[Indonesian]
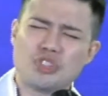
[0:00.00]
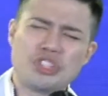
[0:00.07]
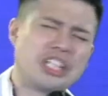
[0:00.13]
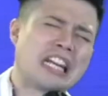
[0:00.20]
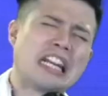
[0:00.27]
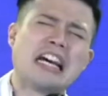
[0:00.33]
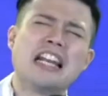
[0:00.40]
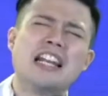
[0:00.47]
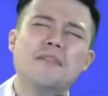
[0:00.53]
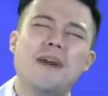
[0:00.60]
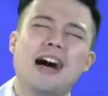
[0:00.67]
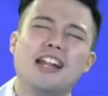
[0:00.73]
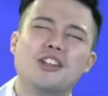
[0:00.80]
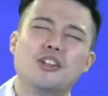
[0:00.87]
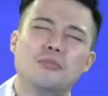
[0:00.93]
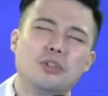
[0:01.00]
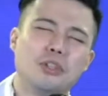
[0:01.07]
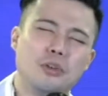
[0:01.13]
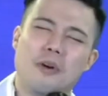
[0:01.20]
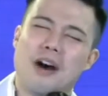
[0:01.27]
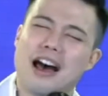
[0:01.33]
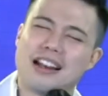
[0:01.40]
Jika ada kelemahan tubuh
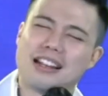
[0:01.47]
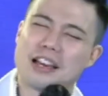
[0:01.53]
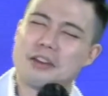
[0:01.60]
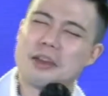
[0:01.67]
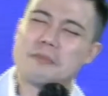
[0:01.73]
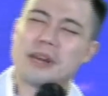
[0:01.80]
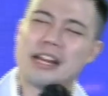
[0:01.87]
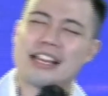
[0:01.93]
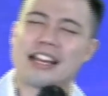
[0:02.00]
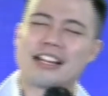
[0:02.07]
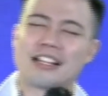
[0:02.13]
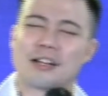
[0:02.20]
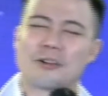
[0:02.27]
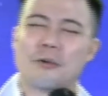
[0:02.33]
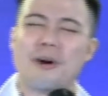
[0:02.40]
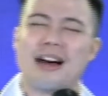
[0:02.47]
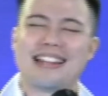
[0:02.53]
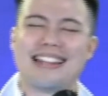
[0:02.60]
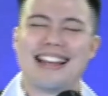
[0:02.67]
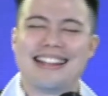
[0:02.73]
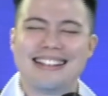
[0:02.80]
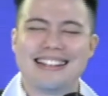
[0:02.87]
Tuhan, kau yang berikan
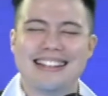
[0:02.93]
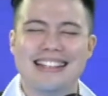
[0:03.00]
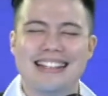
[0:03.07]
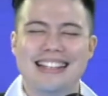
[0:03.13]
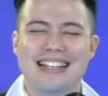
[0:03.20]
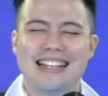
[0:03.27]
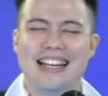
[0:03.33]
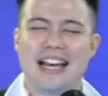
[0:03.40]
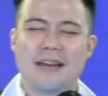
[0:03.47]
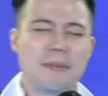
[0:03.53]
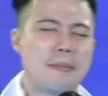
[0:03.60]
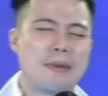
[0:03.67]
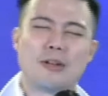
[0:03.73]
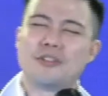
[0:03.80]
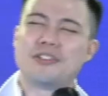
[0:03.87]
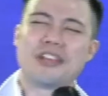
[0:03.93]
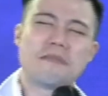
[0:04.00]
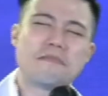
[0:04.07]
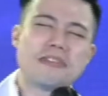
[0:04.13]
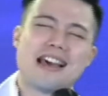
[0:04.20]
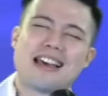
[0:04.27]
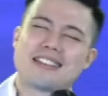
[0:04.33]
kekuatan. Hamba manusia
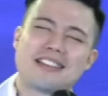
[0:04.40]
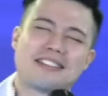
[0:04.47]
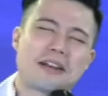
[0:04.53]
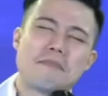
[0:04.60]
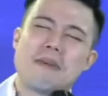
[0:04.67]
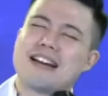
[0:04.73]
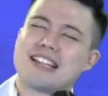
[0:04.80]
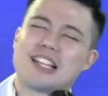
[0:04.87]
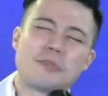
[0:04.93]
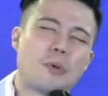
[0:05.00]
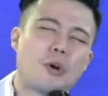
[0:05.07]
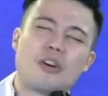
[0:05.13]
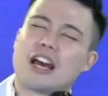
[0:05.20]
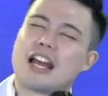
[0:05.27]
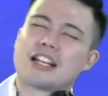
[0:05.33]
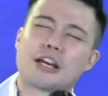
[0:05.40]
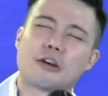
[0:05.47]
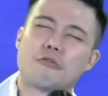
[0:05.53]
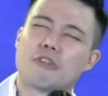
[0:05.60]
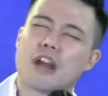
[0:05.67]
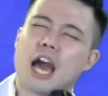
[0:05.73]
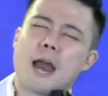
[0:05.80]
biasa terbatas penuh dengan
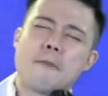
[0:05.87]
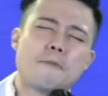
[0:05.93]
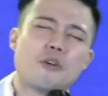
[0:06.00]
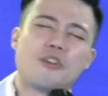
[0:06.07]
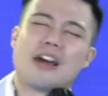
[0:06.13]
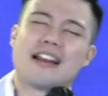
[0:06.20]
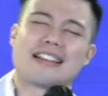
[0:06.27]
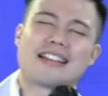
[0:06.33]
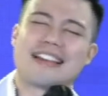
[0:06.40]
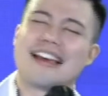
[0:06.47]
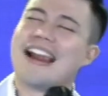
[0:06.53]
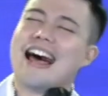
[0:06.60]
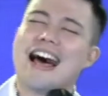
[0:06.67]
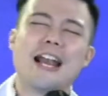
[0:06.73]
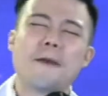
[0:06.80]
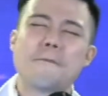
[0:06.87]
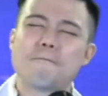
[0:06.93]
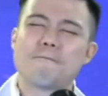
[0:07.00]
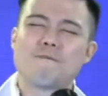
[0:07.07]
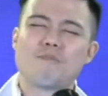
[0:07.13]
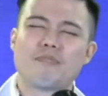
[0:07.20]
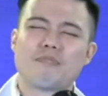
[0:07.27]
kekurangan, penuh dengan kesalahan.
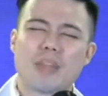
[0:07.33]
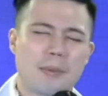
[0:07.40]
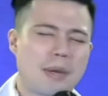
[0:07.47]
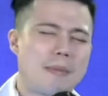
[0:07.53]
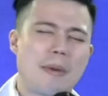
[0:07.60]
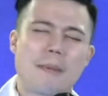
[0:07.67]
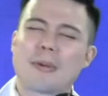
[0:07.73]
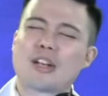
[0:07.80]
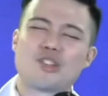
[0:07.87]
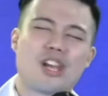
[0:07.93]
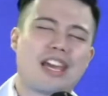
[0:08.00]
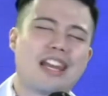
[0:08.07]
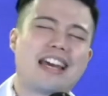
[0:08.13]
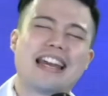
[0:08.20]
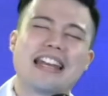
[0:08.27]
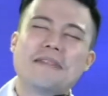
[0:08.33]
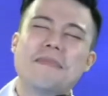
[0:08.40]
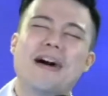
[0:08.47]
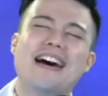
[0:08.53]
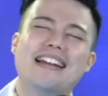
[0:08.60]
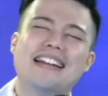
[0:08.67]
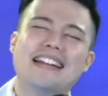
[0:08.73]
Tapi kami percaya dengan
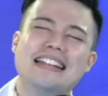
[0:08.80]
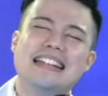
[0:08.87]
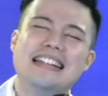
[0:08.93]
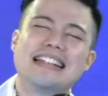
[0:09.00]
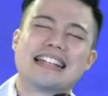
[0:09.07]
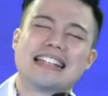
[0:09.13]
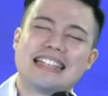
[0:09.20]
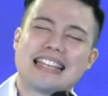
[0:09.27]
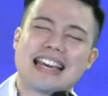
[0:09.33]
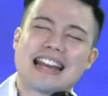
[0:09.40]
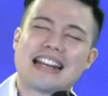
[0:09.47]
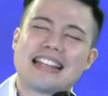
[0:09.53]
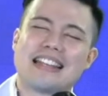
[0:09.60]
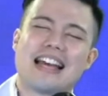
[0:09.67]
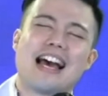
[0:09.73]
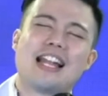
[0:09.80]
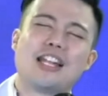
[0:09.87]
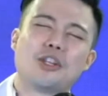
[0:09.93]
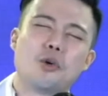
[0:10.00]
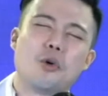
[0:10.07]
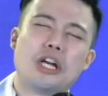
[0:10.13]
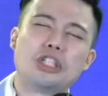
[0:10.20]
iman, ketika ada di
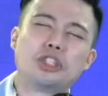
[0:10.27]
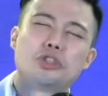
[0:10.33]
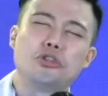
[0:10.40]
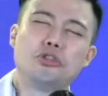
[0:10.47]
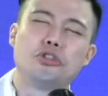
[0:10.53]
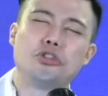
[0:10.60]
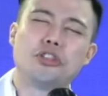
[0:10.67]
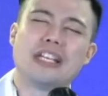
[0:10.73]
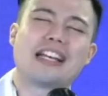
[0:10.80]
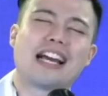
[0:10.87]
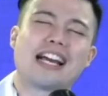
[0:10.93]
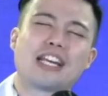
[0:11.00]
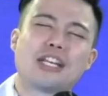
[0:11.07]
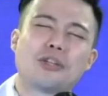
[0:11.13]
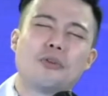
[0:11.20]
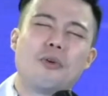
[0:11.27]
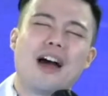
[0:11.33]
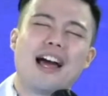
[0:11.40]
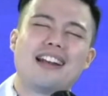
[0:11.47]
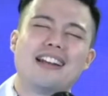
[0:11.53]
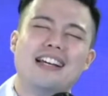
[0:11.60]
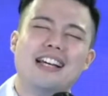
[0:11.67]
tangan Tuhan, sujud di kaki
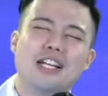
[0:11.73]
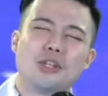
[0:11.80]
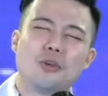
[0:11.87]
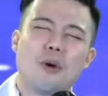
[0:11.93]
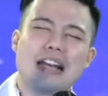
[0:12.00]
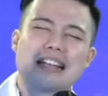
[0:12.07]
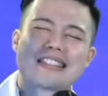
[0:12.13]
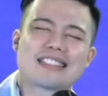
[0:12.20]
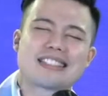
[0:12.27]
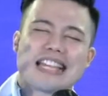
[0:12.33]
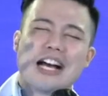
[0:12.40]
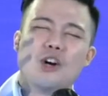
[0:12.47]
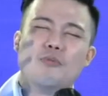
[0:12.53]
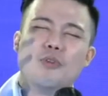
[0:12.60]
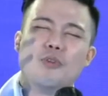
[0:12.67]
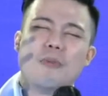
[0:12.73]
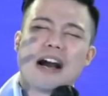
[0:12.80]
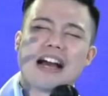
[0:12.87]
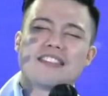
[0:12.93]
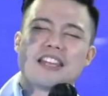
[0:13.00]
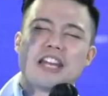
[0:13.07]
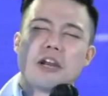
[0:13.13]
Tuhan. Tuhan sanggup
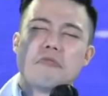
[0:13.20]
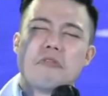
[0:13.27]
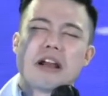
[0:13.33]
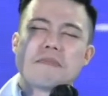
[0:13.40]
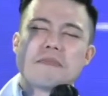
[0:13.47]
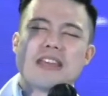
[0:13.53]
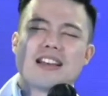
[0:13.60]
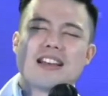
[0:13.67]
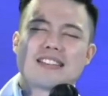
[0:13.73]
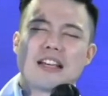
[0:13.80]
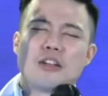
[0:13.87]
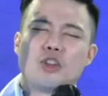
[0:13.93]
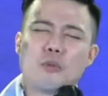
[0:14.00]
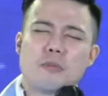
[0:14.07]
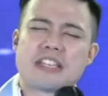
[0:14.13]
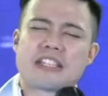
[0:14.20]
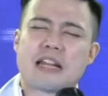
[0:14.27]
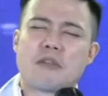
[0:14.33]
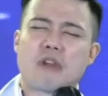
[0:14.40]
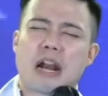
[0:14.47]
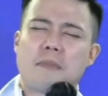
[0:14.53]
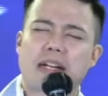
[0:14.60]
ubahkan jadi luar biasa menjadi
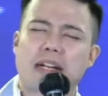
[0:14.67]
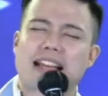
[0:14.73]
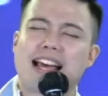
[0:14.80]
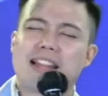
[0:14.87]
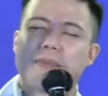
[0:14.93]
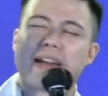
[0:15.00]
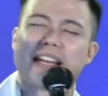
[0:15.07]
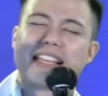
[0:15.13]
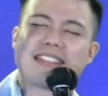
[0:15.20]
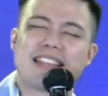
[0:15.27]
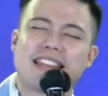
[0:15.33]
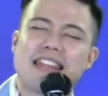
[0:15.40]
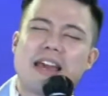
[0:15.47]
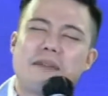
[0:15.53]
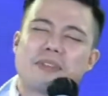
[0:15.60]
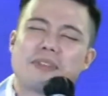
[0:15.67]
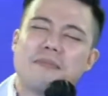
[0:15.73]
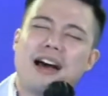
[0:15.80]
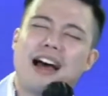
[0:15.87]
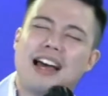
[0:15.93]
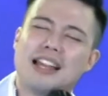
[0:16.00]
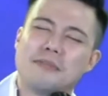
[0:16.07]
saluran berkat bagi setiap
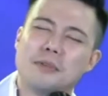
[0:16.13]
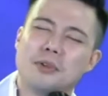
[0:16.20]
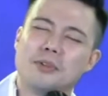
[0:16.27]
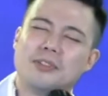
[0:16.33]
jemaat.